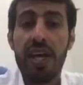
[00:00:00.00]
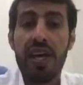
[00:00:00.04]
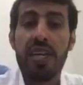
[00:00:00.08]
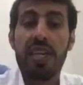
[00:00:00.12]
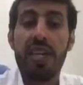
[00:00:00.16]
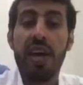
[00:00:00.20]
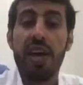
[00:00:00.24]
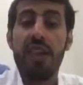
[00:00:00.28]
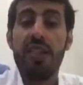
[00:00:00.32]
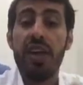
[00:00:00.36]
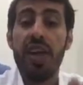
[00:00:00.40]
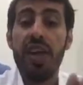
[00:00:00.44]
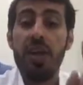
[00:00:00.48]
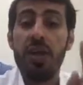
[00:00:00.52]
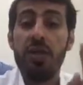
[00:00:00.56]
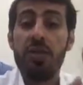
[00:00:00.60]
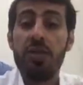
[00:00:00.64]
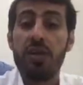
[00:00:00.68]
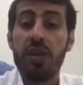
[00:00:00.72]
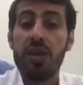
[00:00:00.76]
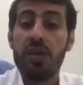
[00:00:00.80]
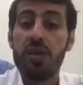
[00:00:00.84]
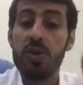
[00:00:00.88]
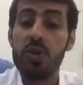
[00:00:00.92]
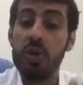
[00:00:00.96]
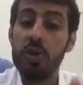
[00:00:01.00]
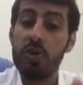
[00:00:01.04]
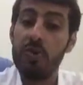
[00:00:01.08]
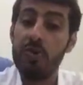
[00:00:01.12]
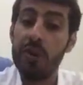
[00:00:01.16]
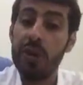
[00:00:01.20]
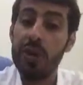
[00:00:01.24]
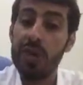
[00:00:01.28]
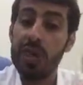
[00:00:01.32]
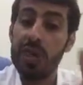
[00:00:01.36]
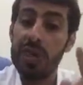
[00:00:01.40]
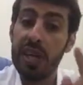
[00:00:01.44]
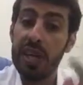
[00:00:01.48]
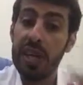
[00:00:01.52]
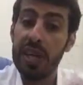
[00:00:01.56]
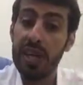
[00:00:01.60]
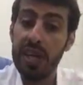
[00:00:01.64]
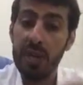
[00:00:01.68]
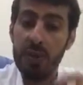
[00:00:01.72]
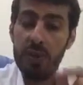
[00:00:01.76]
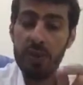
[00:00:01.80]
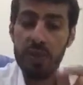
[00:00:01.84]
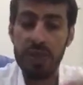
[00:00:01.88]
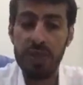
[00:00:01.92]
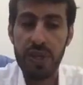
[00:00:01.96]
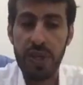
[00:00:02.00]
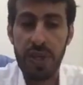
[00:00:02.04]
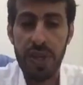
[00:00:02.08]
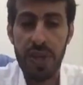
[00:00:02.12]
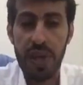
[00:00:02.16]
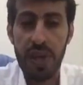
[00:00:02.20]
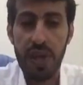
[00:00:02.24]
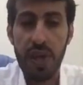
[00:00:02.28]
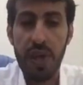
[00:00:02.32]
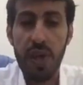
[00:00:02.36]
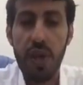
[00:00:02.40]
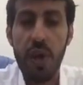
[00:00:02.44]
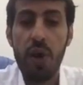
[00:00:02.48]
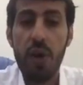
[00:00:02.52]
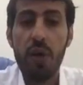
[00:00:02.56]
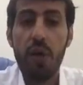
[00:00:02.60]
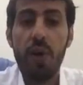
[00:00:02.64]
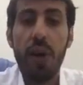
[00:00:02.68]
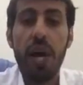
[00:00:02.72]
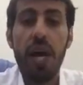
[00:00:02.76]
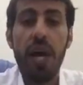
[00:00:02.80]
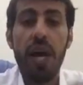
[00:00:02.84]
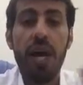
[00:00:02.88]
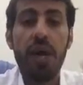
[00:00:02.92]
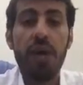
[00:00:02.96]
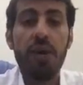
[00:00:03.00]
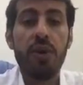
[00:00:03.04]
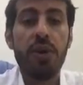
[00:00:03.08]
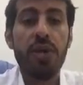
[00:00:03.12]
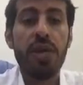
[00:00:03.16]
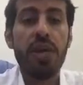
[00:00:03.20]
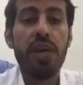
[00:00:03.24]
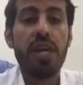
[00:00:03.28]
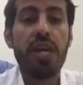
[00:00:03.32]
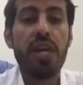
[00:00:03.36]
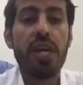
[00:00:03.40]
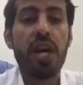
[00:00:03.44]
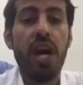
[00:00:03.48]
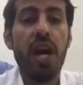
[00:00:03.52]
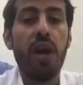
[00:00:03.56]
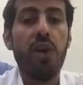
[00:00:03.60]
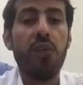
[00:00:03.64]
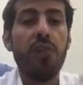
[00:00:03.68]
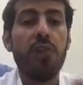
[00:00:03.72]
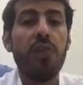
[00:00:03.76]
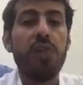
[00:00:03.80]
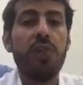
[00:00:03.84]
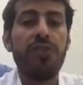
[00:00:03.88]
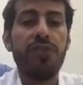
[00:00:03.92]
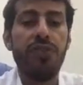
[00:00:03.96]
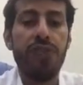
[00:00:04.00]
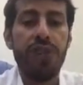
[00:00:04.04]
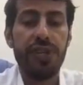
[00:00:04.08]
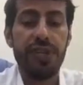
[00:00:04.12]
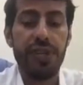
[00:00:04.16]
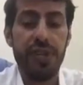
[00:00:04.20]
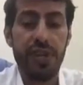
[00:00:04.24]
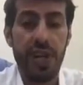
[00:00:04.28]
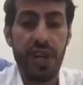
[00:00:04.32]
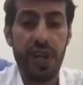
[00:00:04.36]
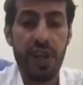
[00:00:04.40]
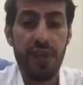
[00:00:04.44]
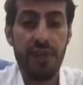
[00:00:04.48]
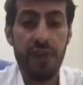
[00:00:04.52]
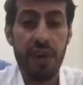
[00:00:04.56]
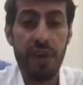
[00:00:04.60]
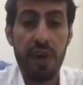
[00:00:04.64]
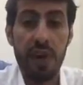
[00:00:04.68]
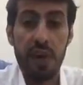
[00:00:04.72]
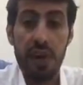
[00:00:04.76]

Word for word: تظل تسومني التقريع شعرا ولا يغنيك أو يشفي اعترافي